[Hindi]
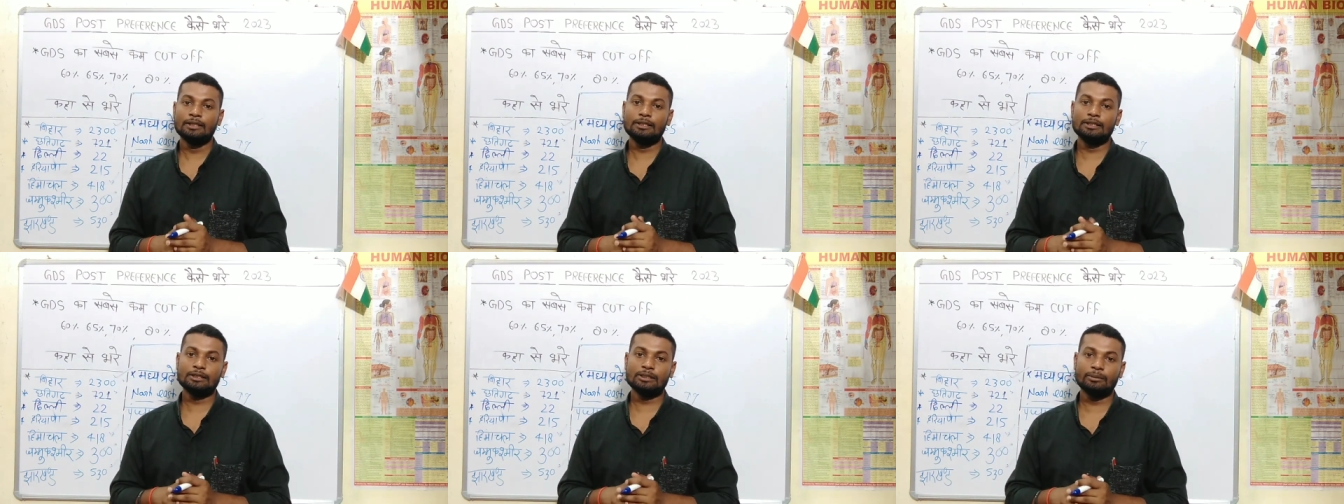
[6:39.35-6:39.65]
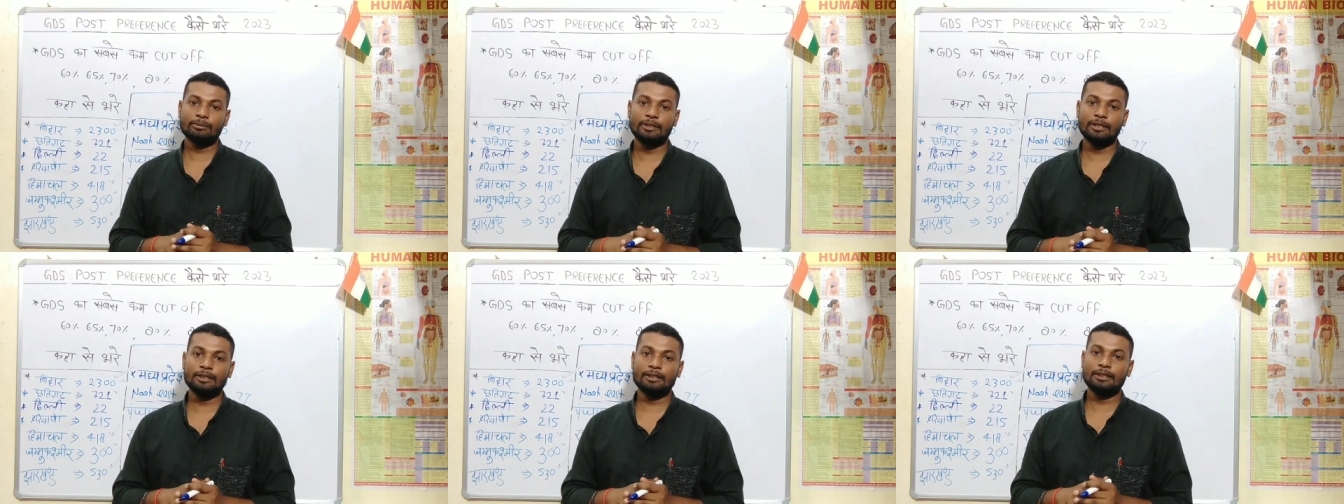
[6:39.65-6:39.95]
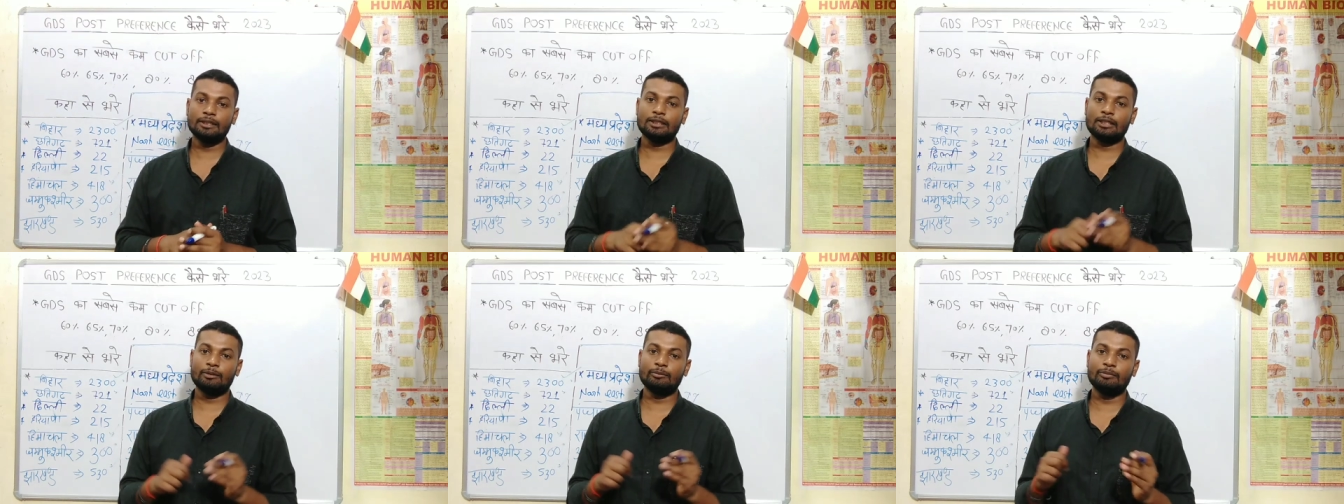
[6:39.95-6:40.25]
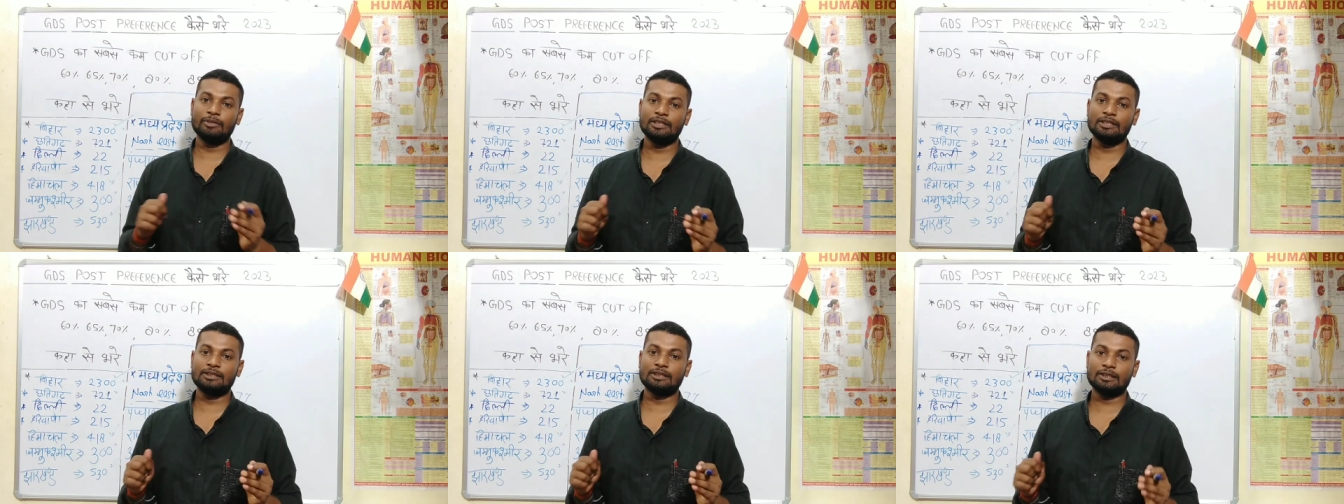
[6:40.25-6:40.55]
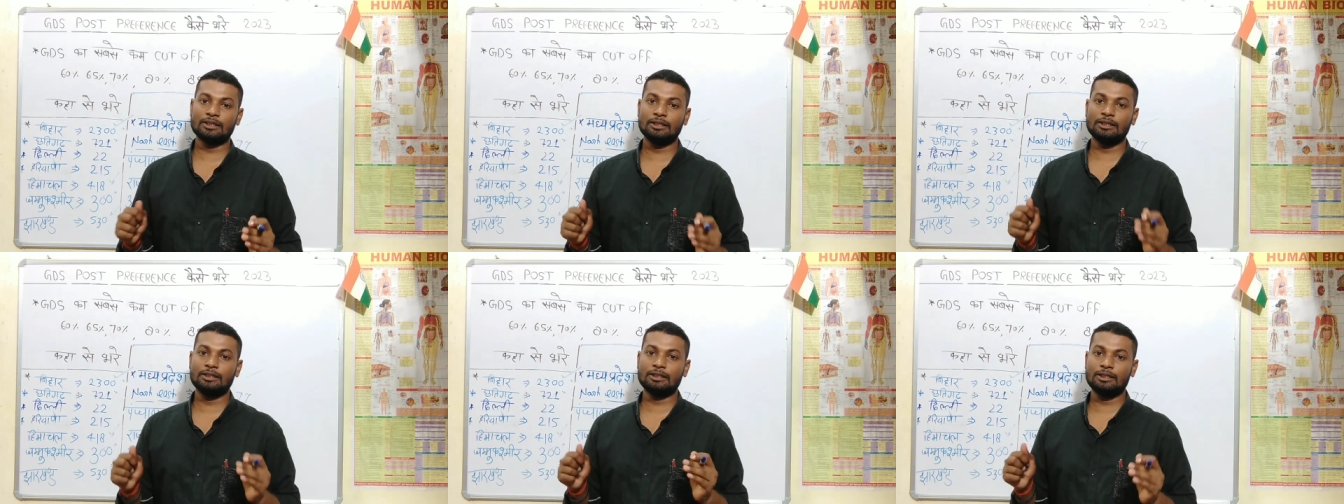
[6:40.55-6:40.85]
ये सब देखिए
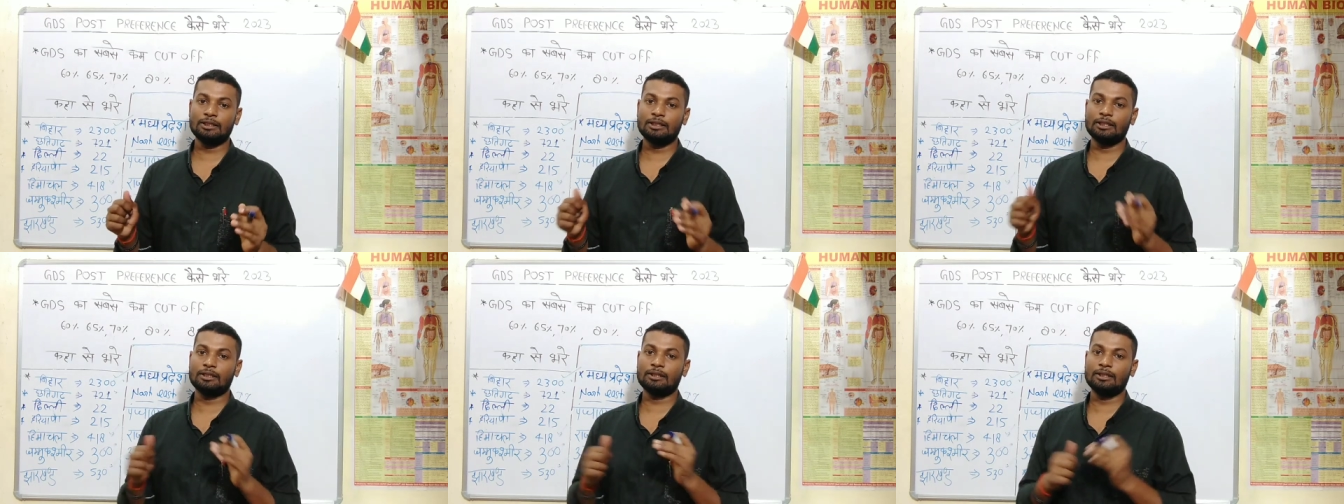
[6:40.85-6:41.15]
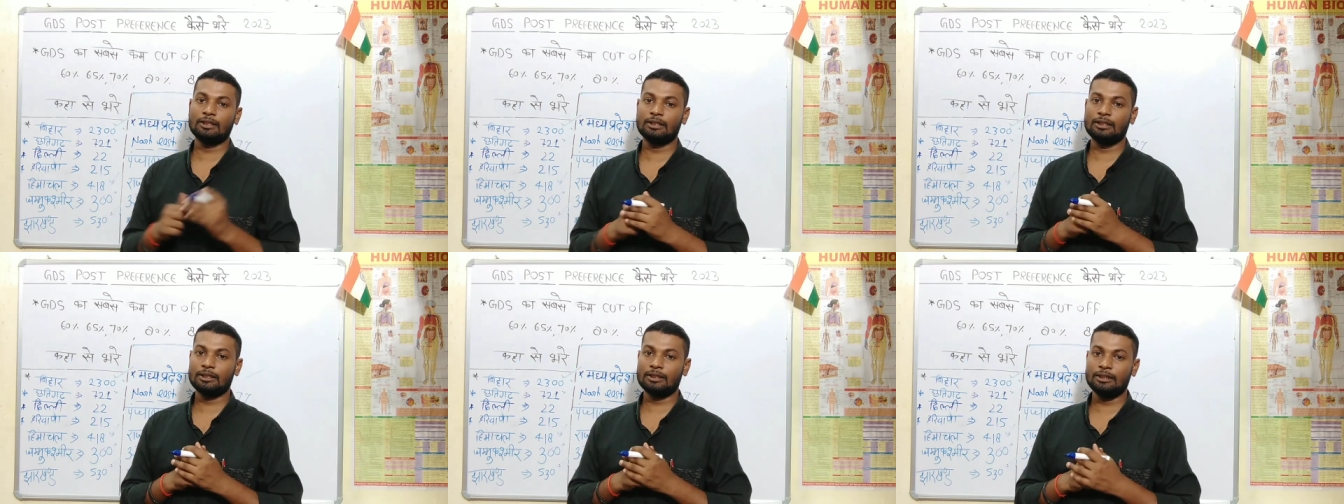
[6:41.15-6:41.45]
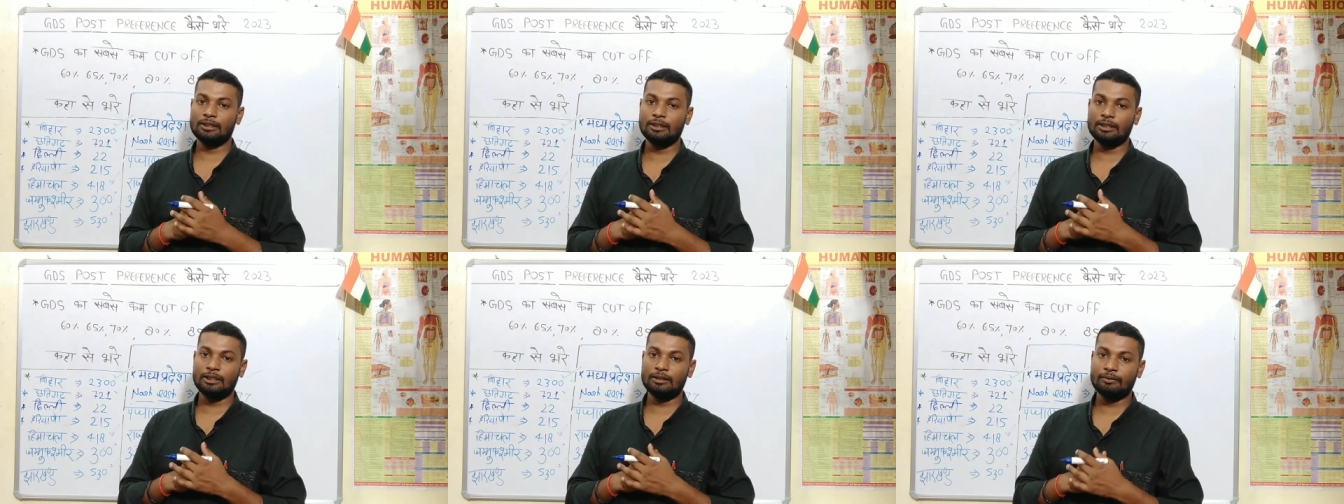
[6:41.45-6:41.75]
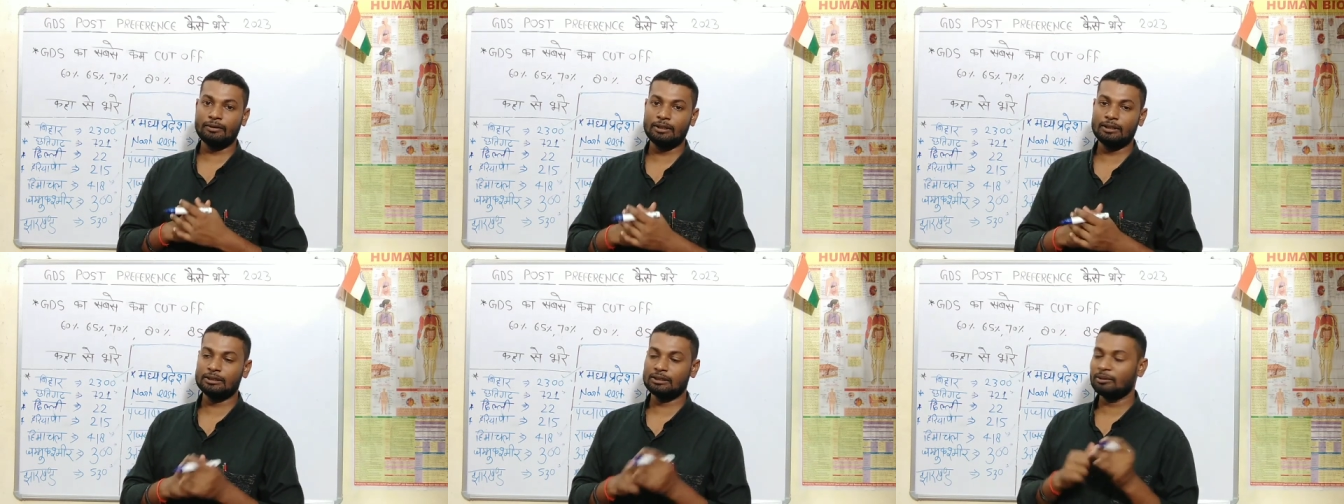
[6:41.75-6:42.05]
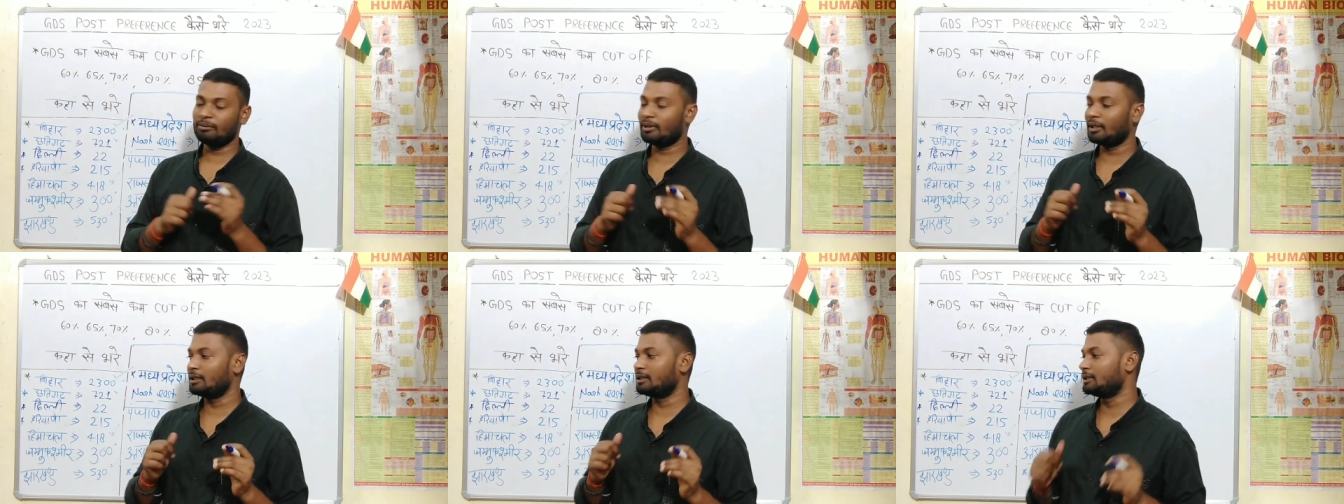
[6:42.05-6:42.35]
कंपटीशन का देखिए टक्कर देखिए देने वाले
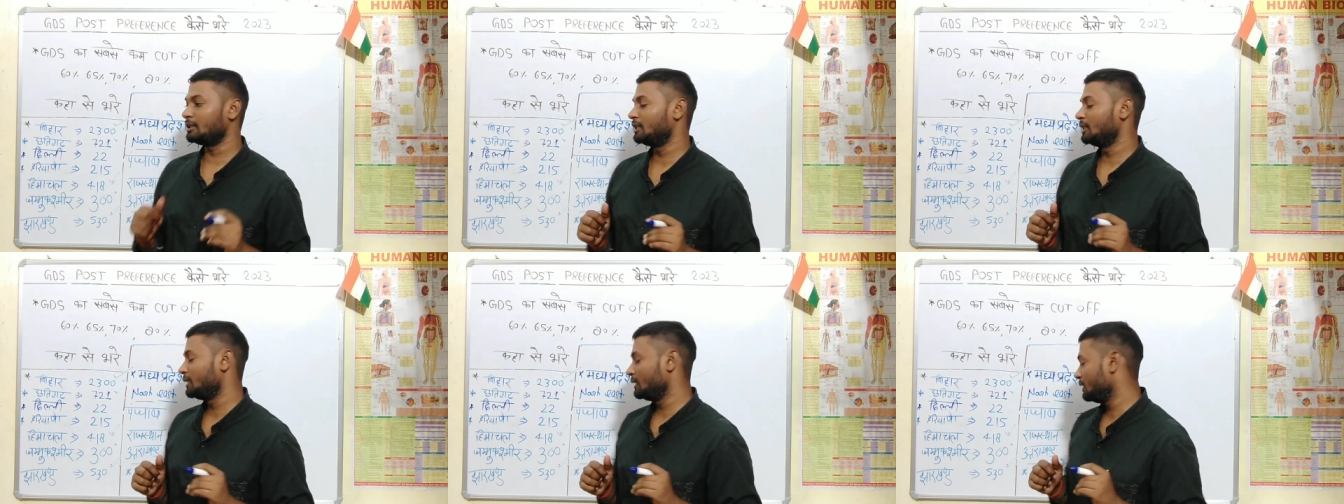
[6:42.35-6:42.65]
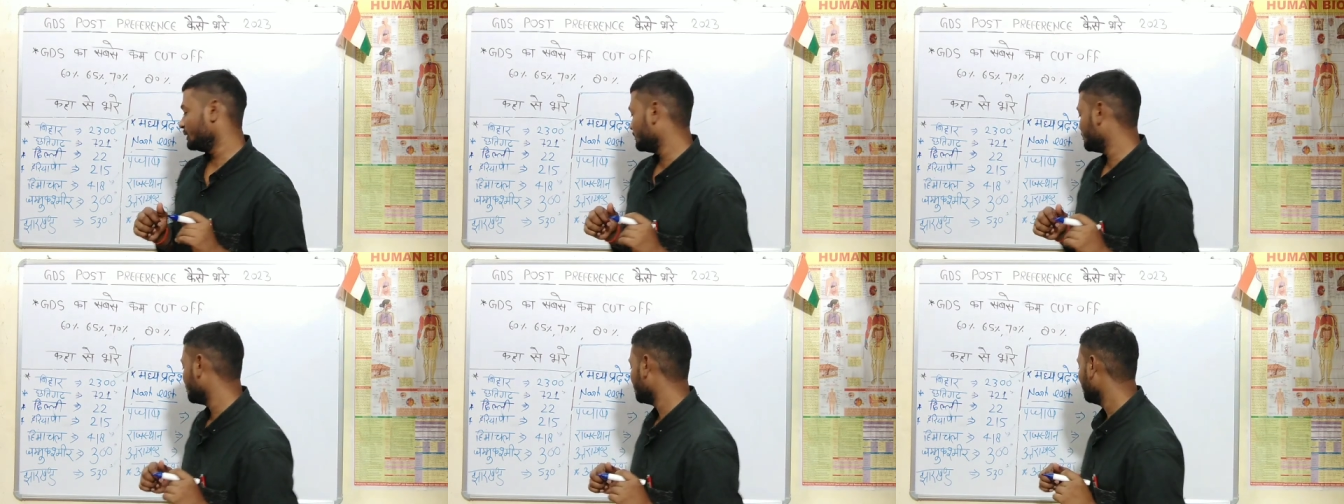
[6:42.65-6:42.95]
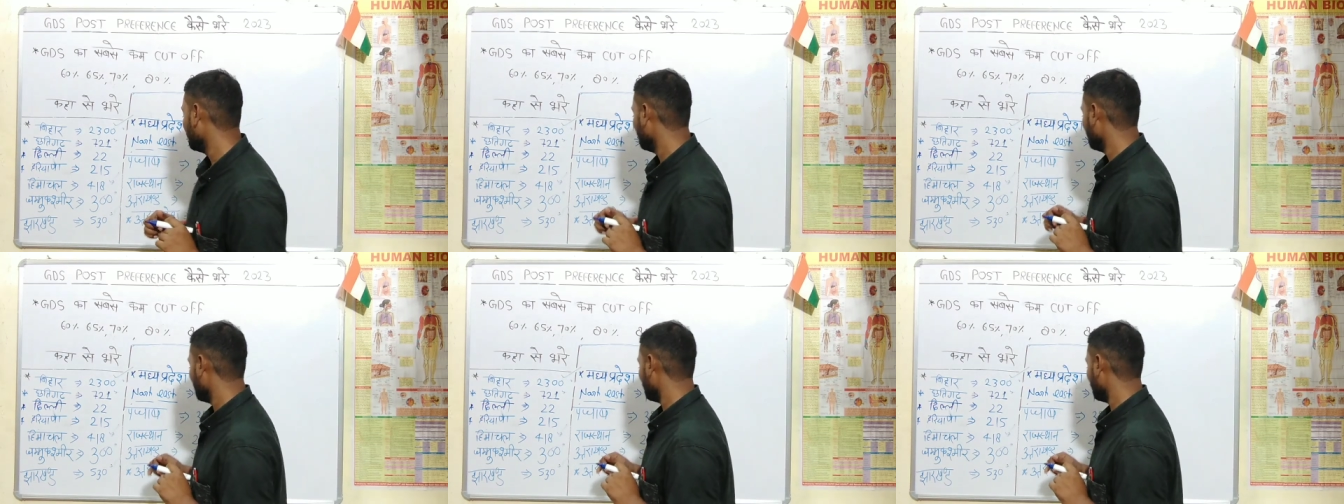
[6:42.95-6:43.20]
सब राज्य हैं ठीक है